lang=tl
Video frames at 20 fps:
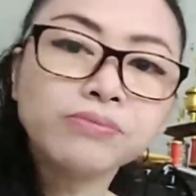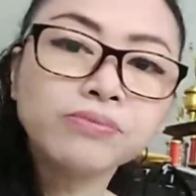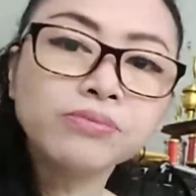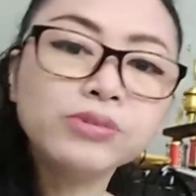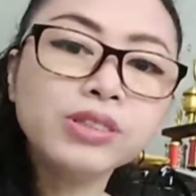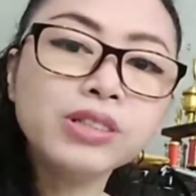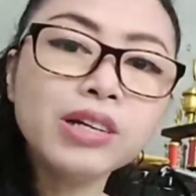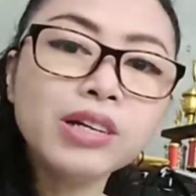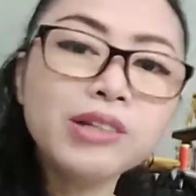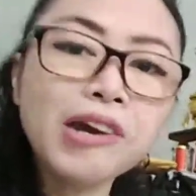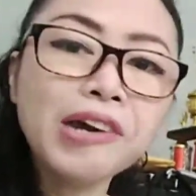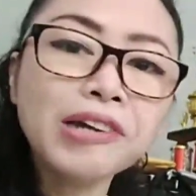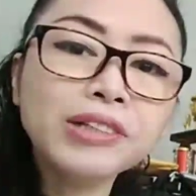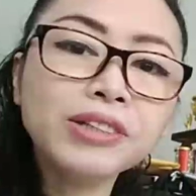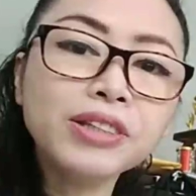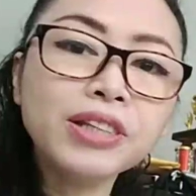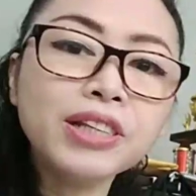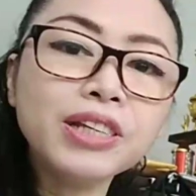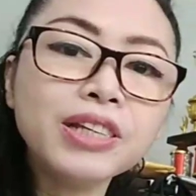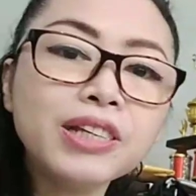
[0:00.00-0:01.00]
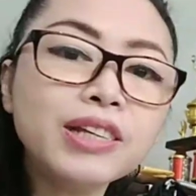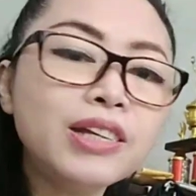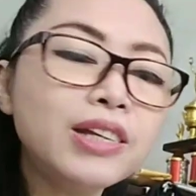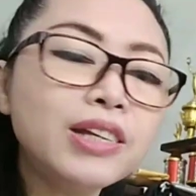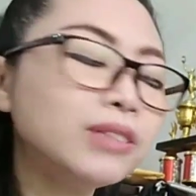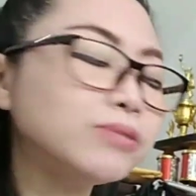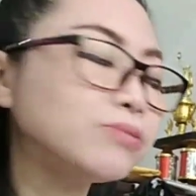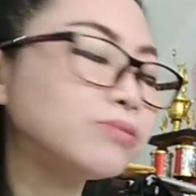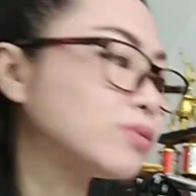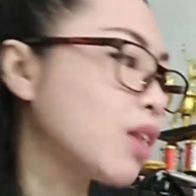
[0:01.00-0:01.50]
Hindi yan, ate.
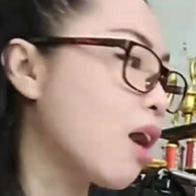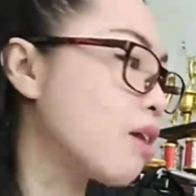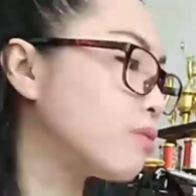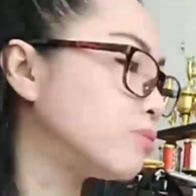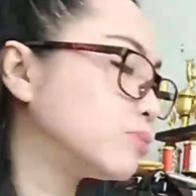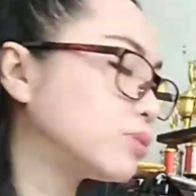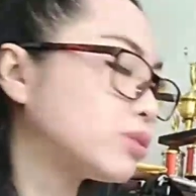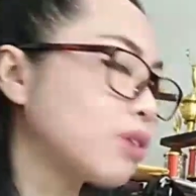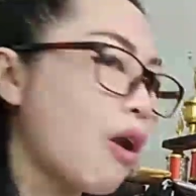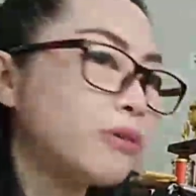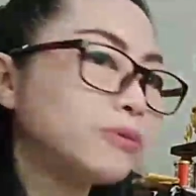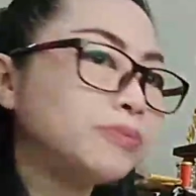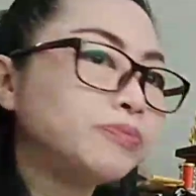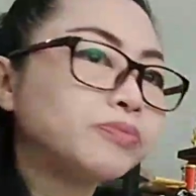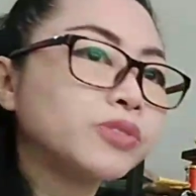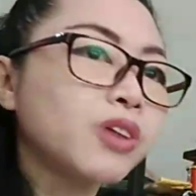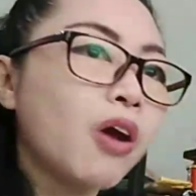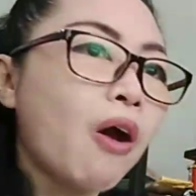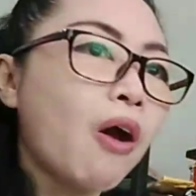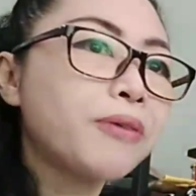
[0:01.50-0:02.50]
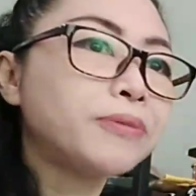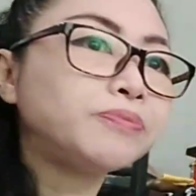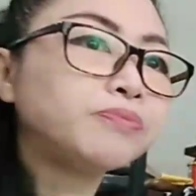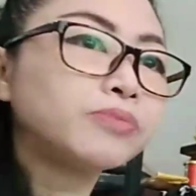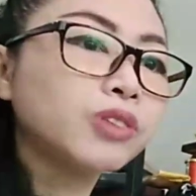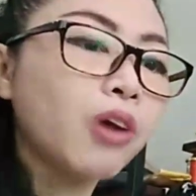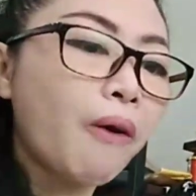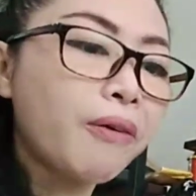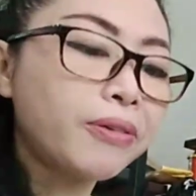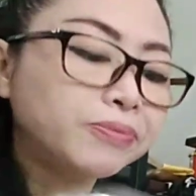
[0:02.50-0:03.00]
Binibigyan niya ako sa iyo eh.
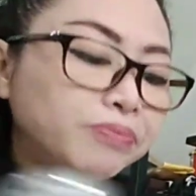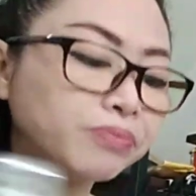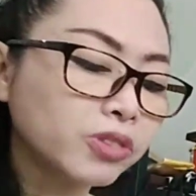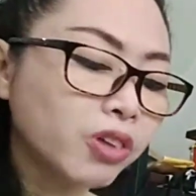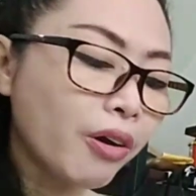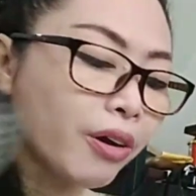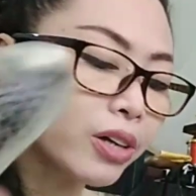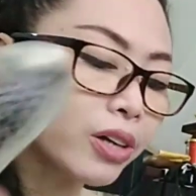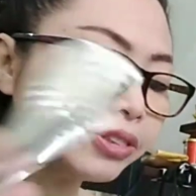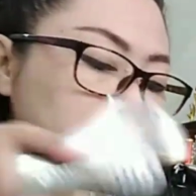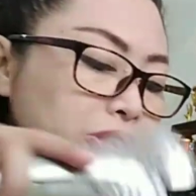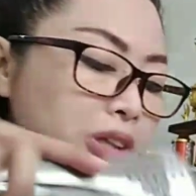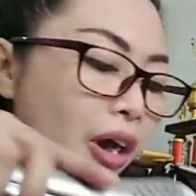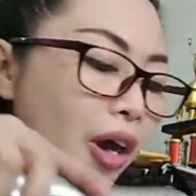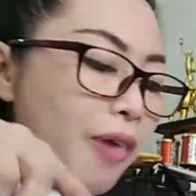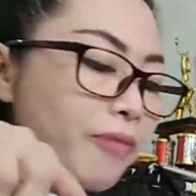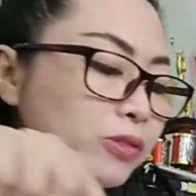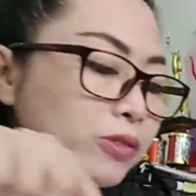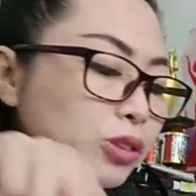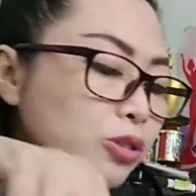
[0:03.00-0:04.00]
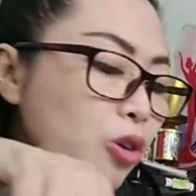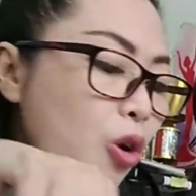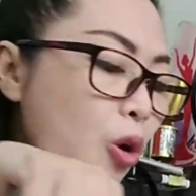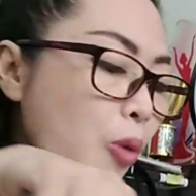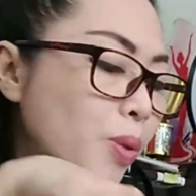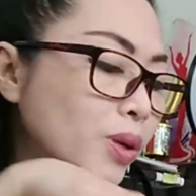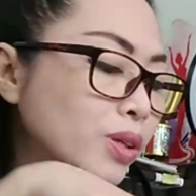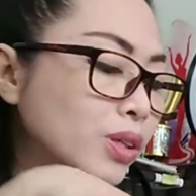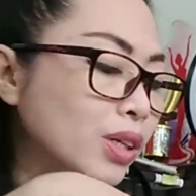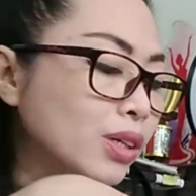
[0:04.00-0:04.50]
Kasi ano,
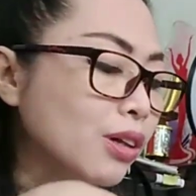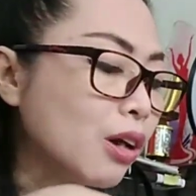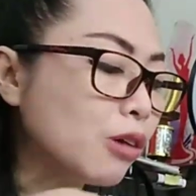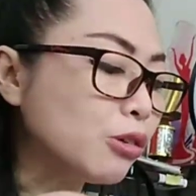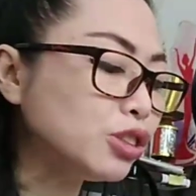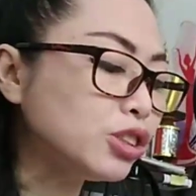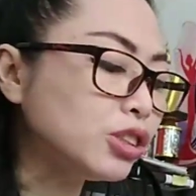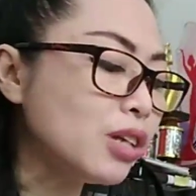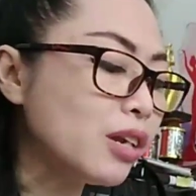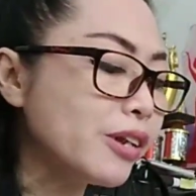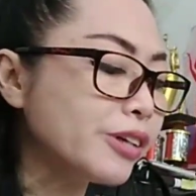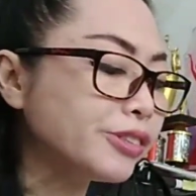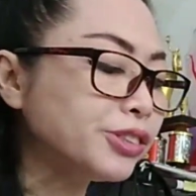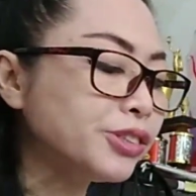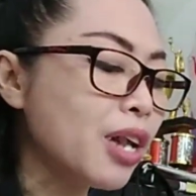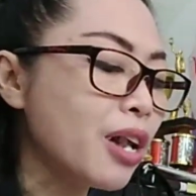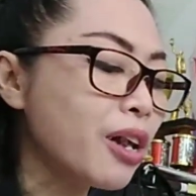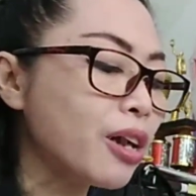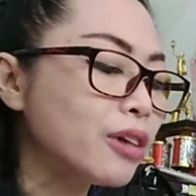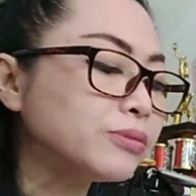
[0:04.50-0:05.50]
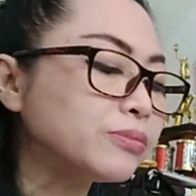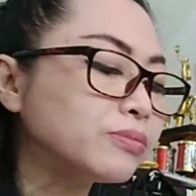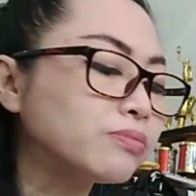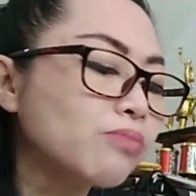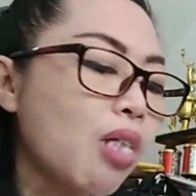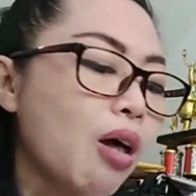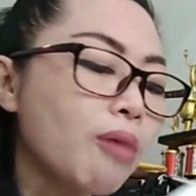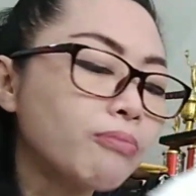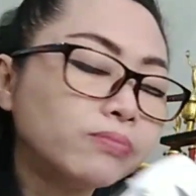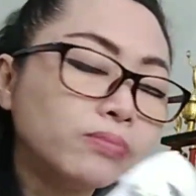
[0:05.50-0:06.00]
pag nagkaroon sila ng second